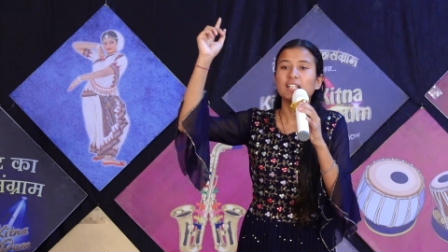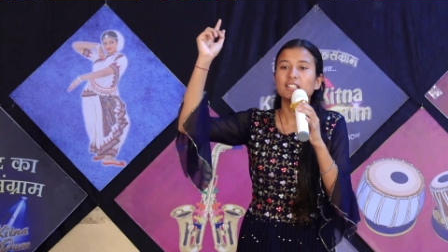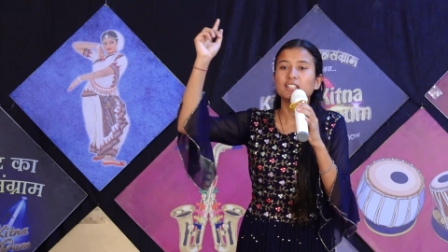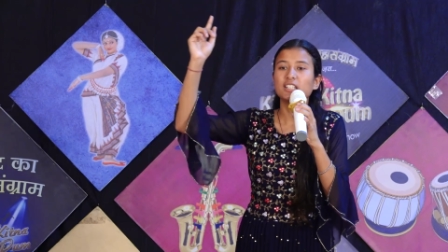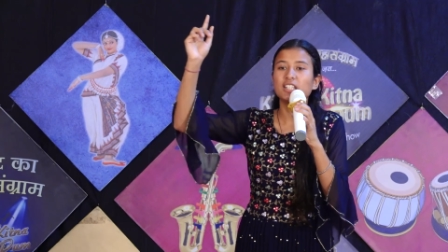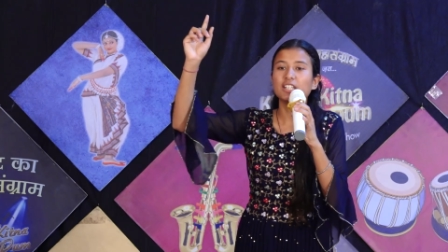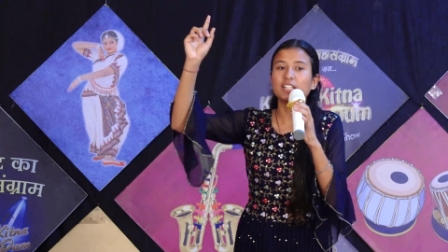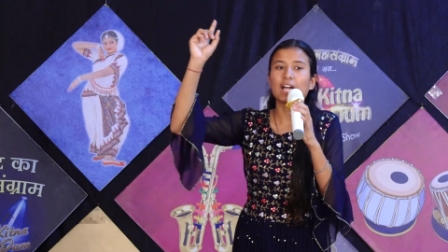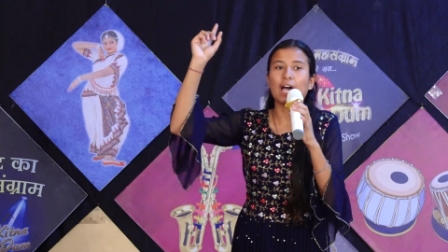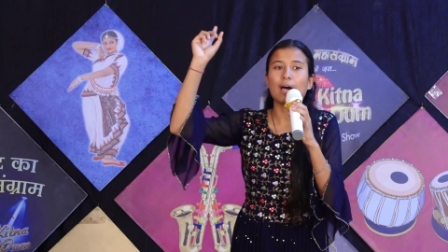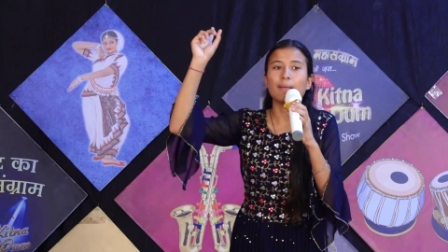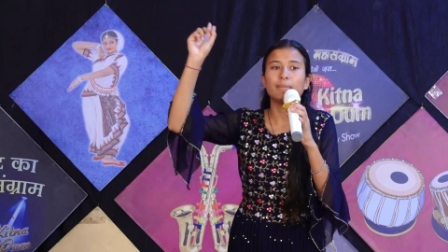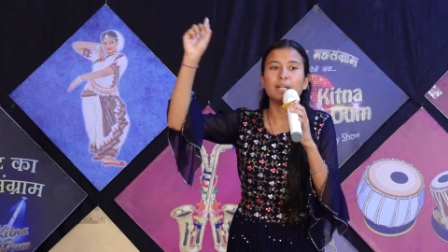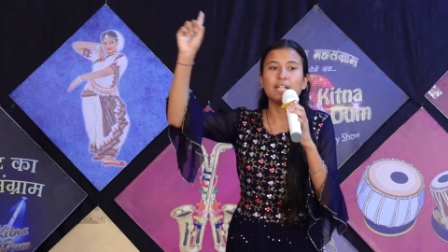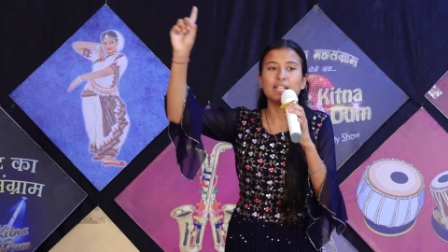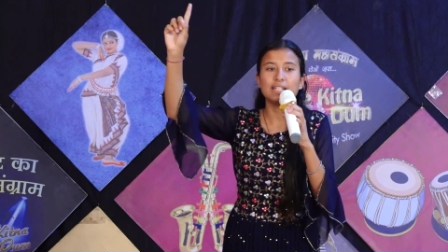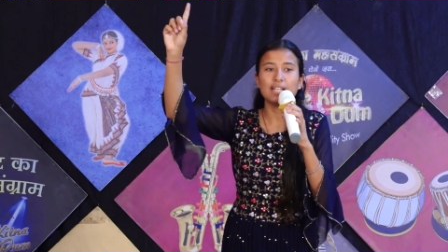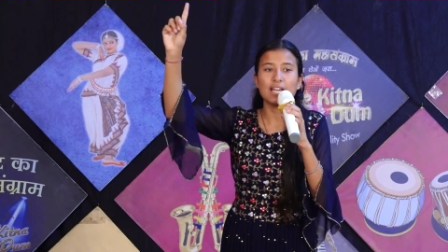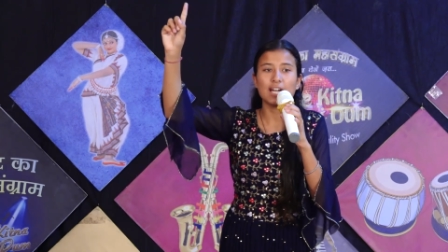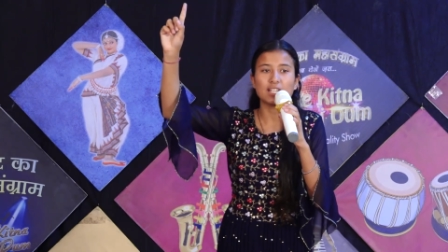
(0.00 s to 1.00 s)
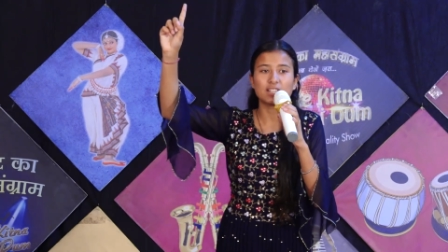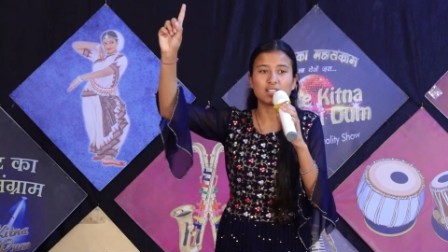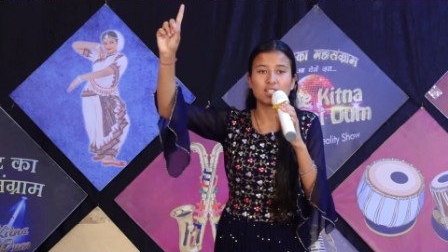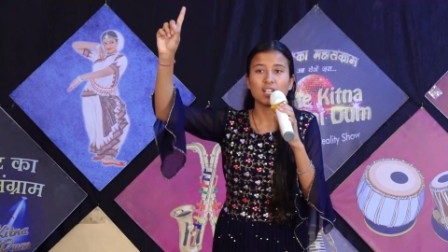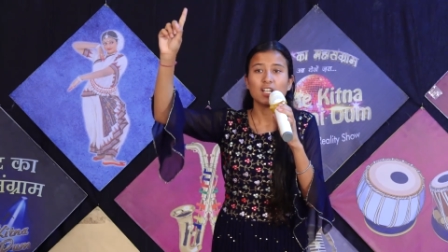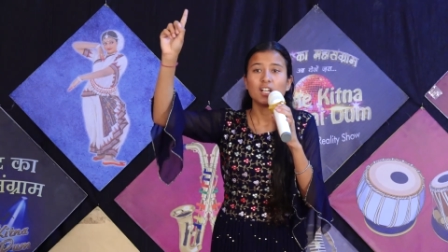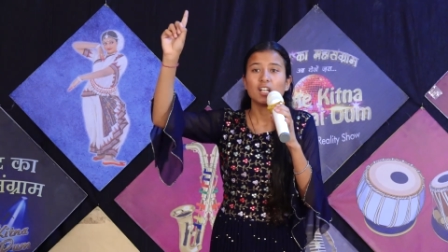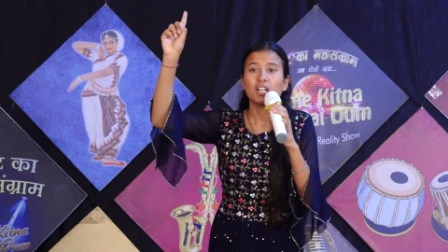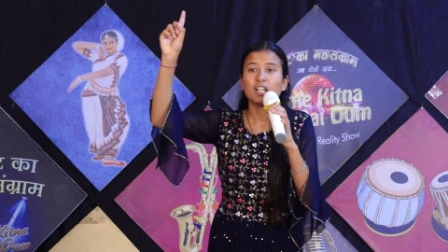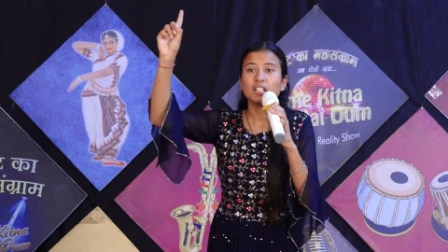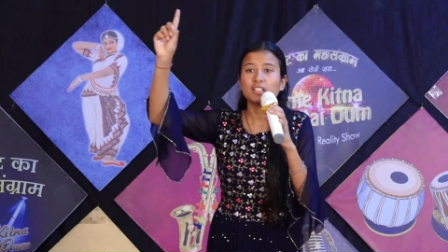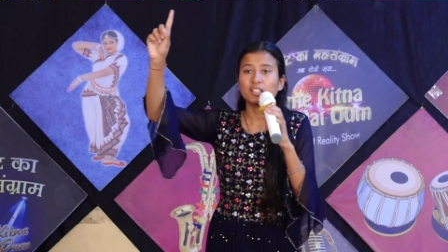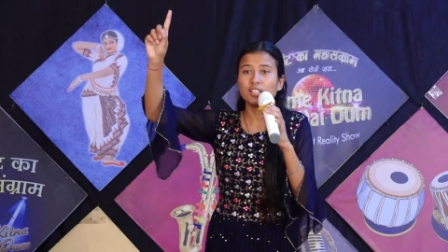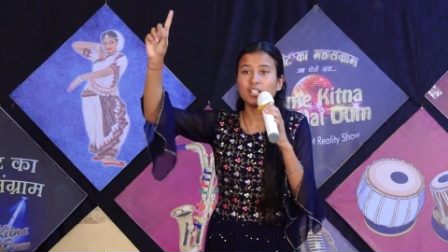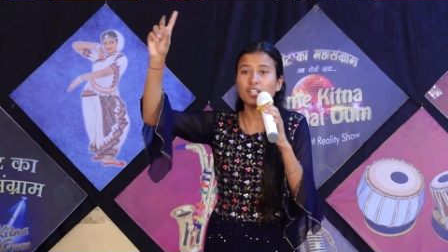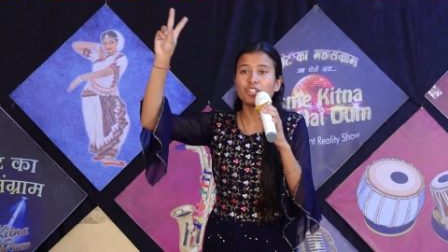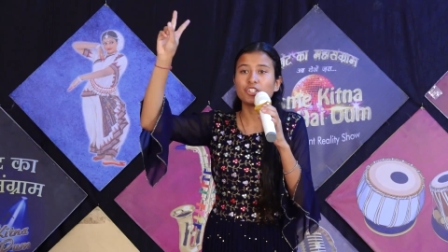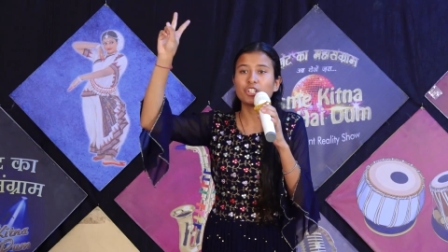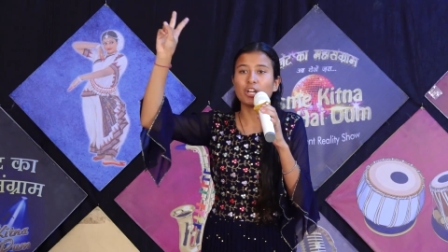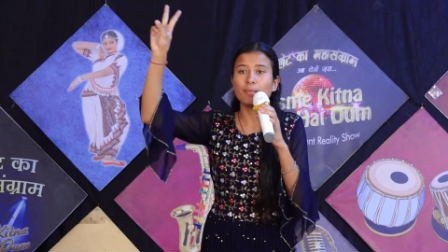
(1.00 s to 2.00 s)
इतनी काबिलियत
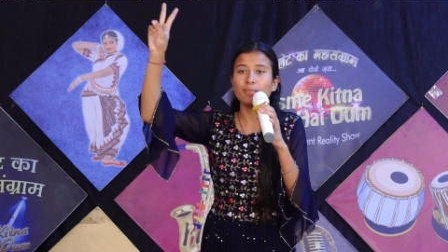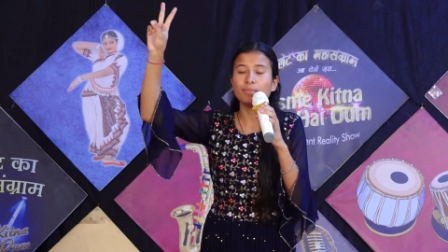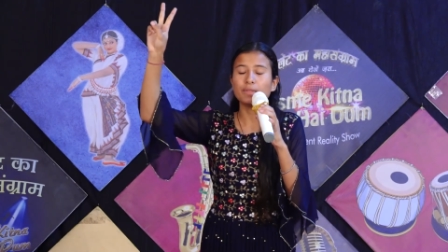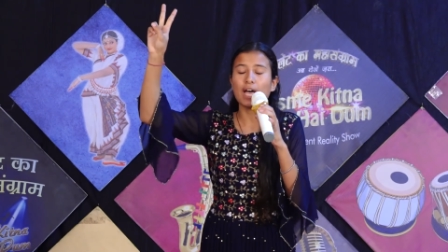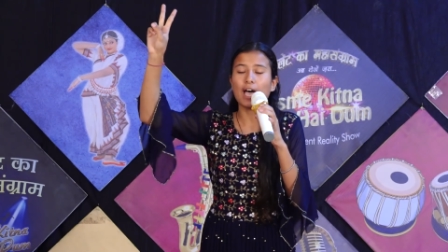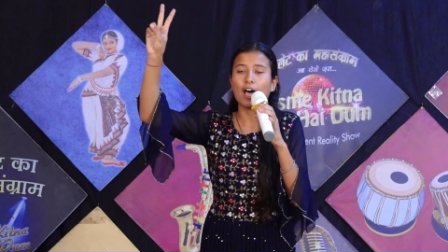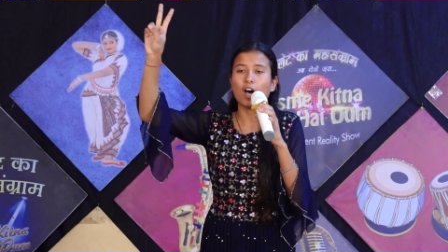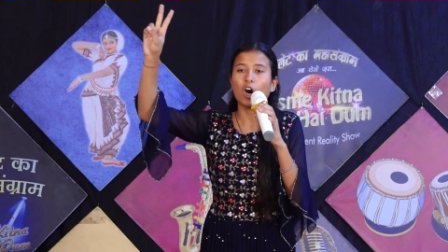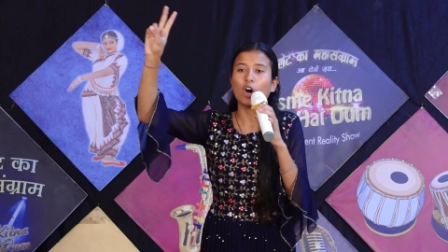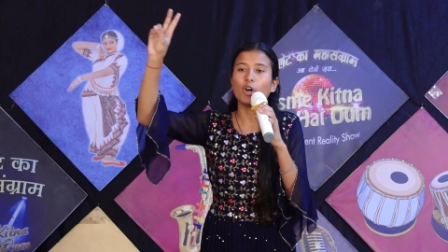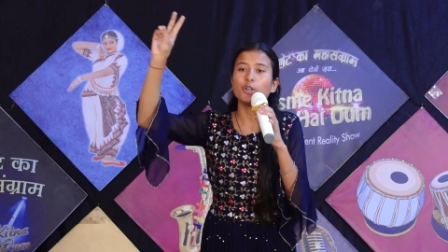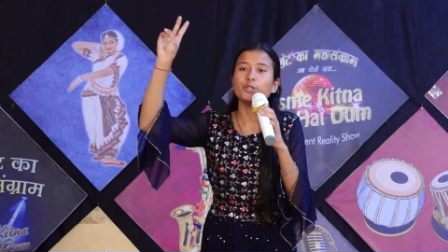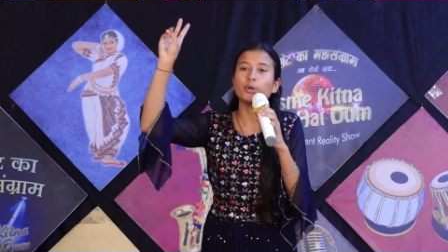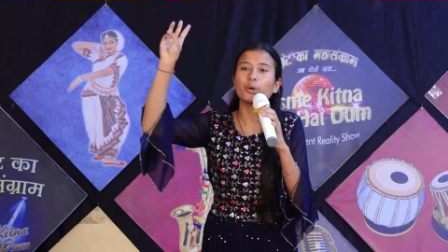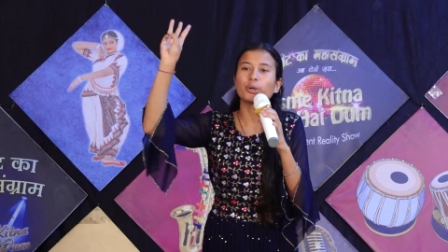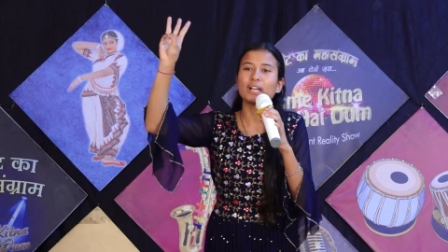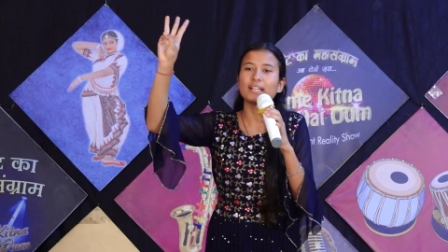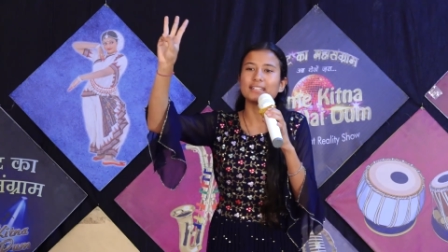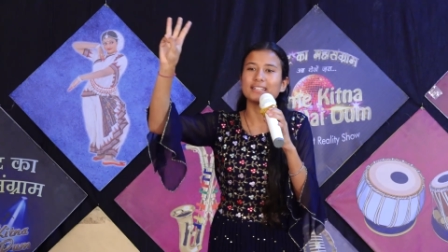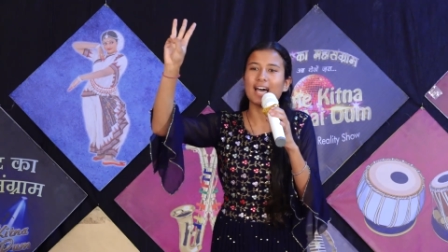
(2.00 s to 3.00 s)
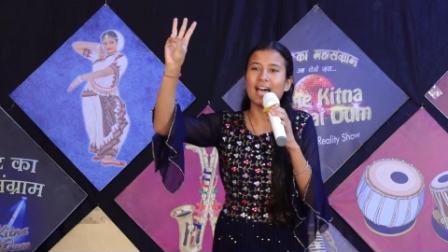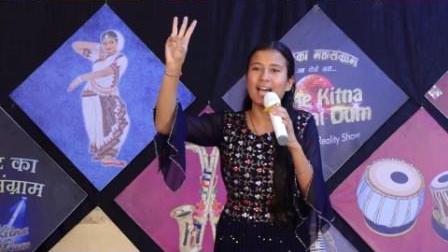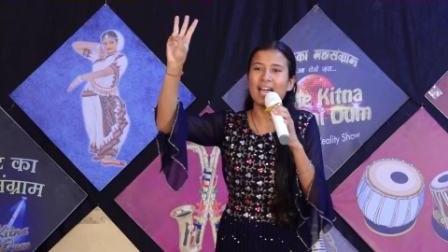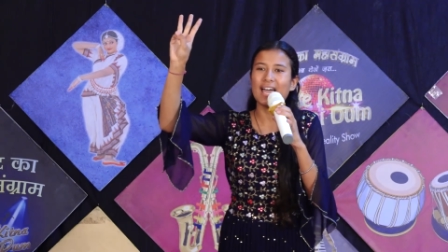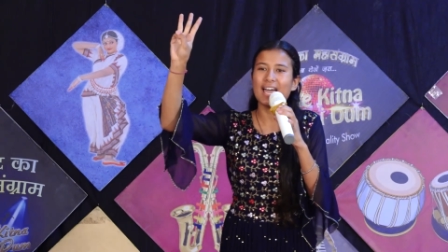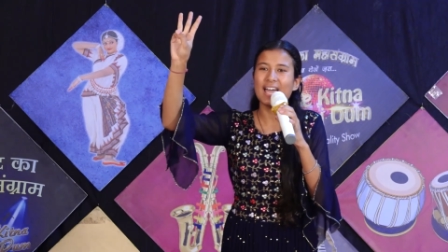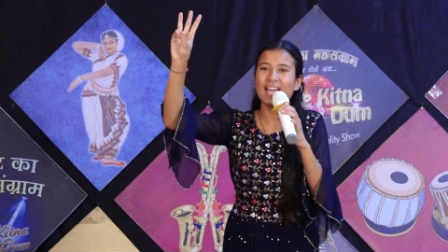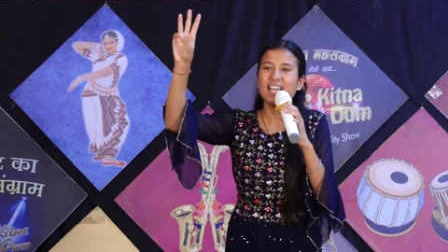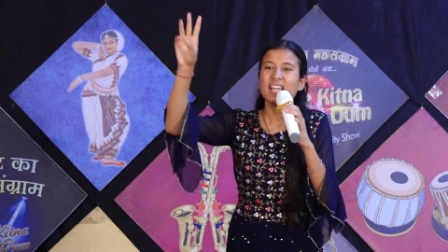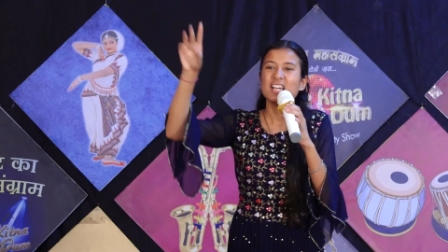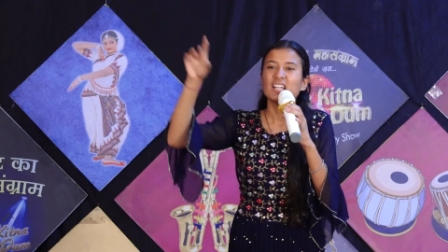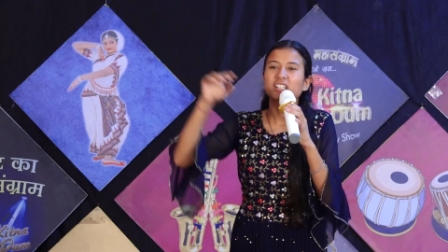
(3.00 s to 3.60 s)
इतनी क्षमता और योग्यता है